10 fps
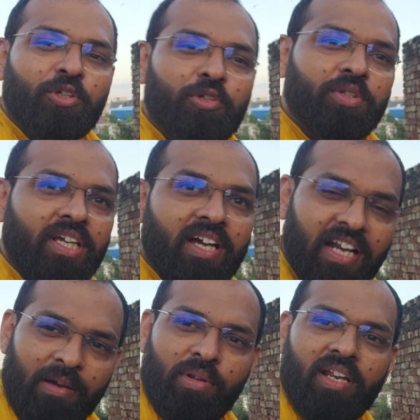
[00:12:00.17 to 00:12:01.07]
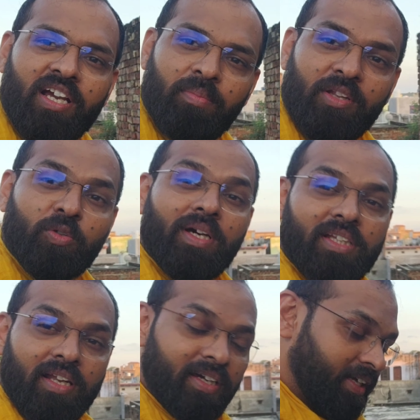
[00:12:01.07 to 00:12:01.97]
थोड़ी होती है ख़राब निकले कपड़ा तो बात
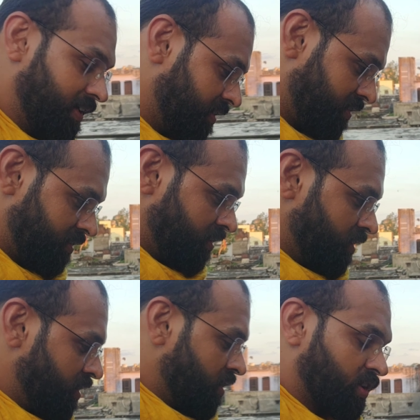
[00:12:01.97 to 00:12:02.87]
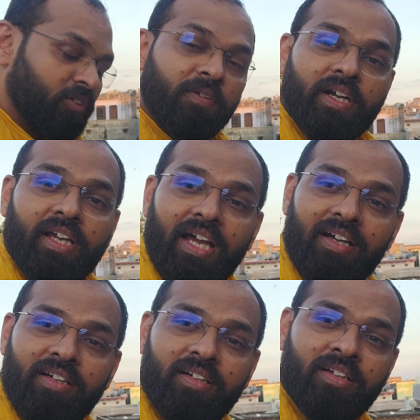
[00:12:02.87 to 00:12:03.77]
अलग है तो फट गया
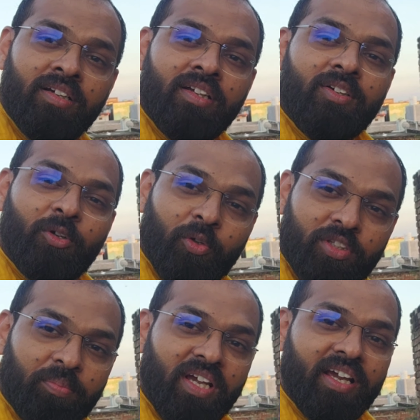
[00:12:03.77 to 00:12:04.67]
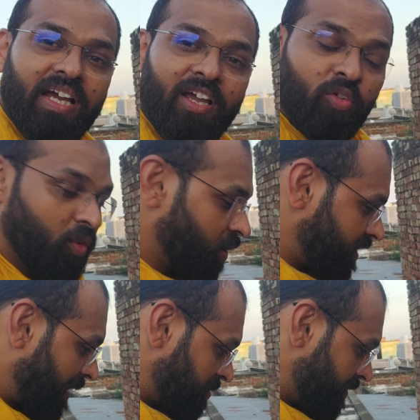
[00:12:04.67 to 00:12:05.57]
उसको समझा के आया हूँ और
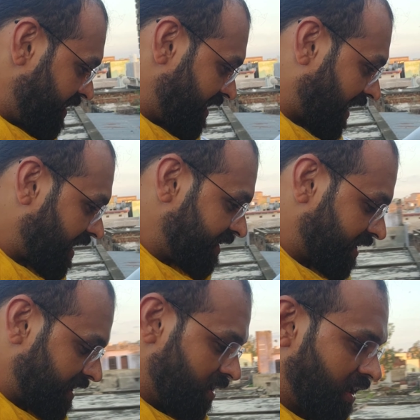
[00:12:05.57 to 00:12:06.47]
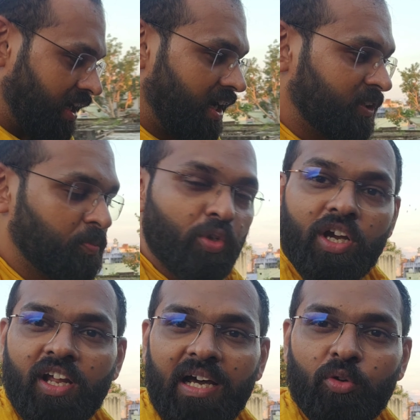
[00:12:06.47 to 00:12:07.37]
यहाँ पे मैंने ये लगा दिया था हाथ पूरे
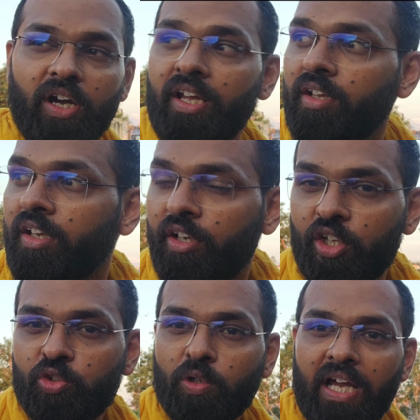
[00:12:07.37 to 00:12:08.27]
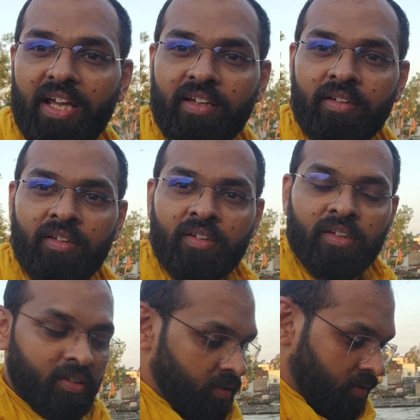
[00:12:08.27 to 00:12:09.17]
ख़राब हो गए इसको क्या है
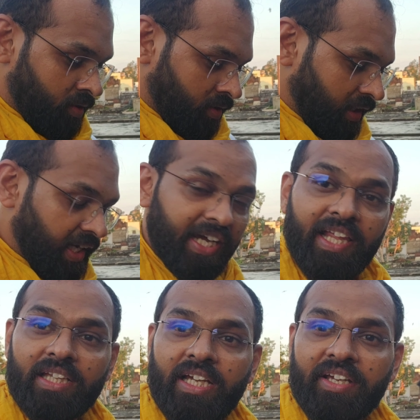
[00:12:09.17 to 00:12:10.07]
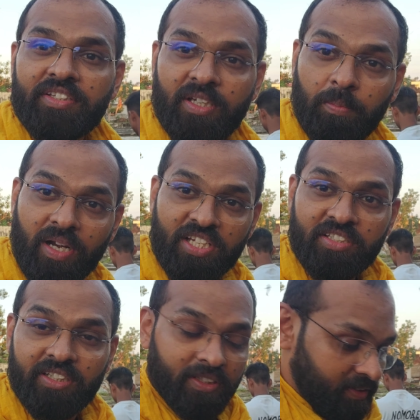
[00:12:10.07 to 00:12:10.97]
लगाया जाता है किससे ब्रश
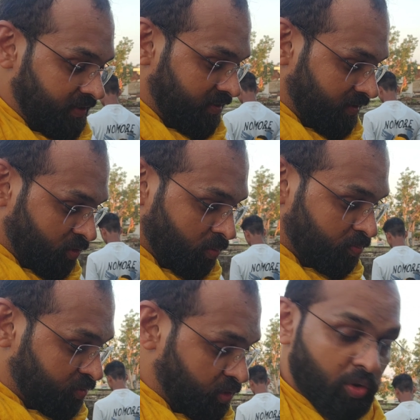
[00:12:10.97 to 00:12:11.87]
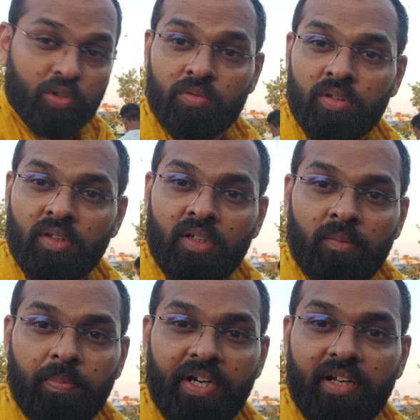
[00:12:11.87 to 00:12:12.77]
से तो जो
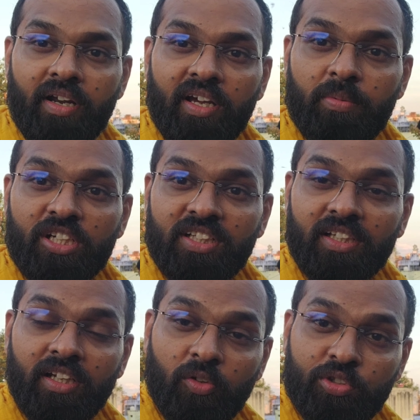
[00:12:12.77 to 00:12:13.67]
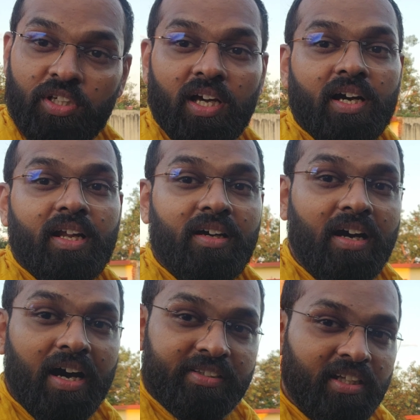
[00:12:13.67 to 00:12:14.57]
पेंट करने का ब्रश आता है ना उससे लगाना
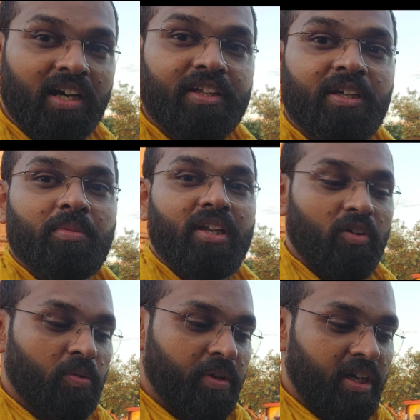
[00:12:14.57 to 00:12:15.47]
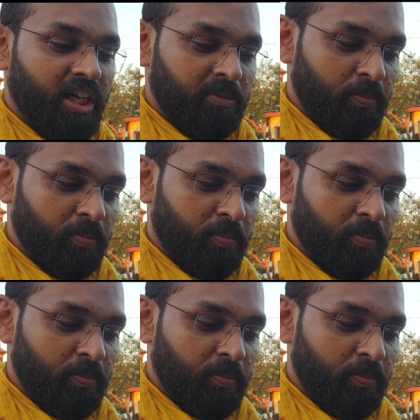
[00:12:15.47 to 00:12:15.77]
हाथ से लगा दिया मैंने और मेरे हाथ पे